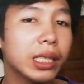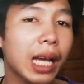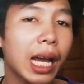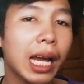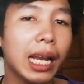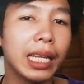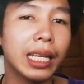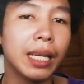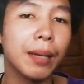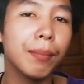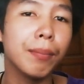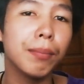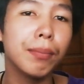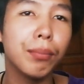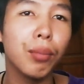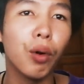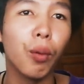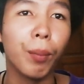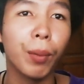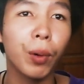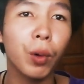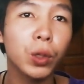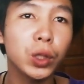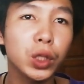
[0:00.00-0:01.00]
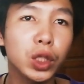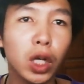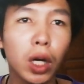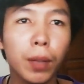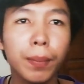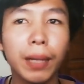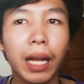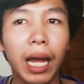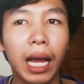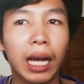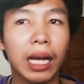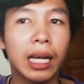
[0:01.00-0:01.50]
ยกระจายอะไรเงี้ย ผมเป็นคนชอ
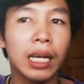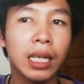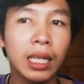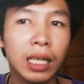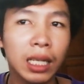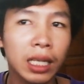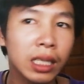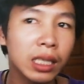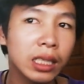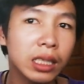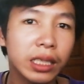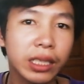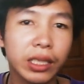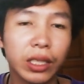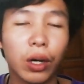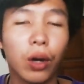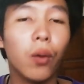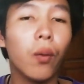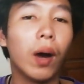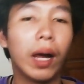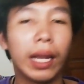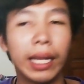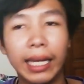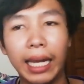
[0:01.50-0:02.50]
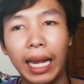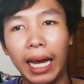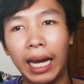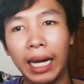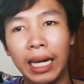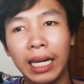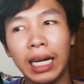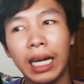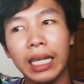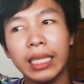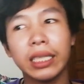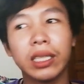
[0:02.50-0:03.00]
บหนังสยองขวัญหนัง
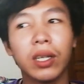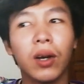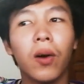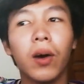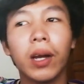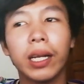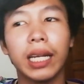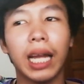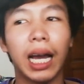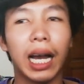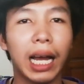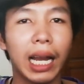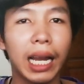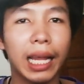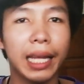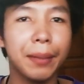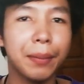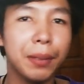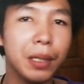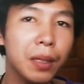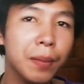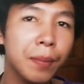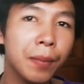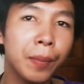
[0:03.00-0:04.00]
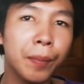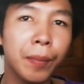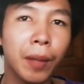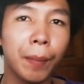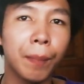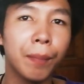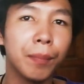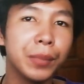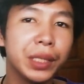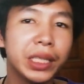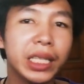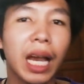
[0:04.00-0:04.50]
ฆาตกรหนังอะไรที่มันแบ
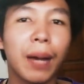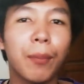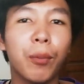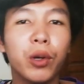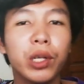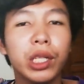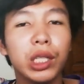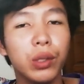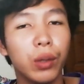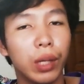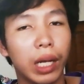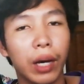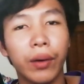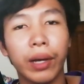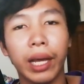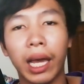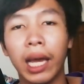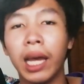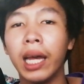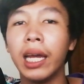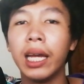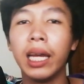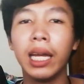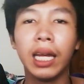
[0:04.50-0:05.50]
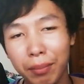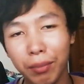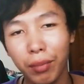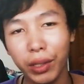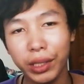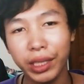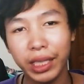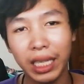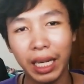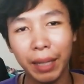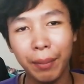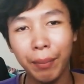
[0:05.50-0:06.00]
บมีฉากพวกนี้อยู่แล้วไงเพ
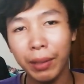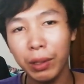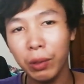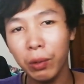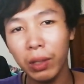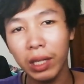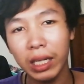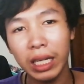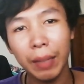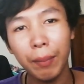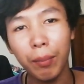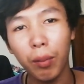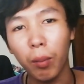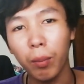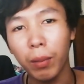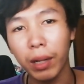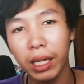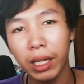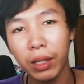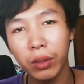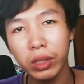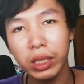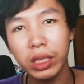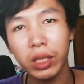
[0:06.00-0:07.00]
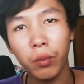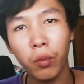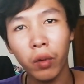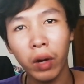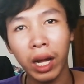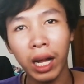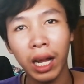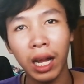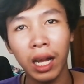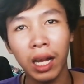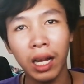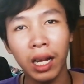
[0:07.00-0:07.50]
ราะฉะนั้นมาดูเรื่องนี้ผมเลยรู้สึก
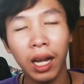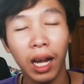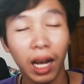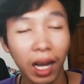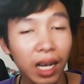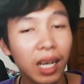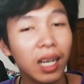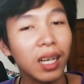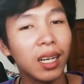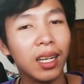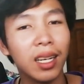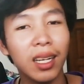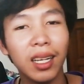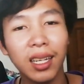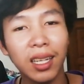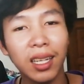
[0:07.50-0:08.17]
ว่า เออ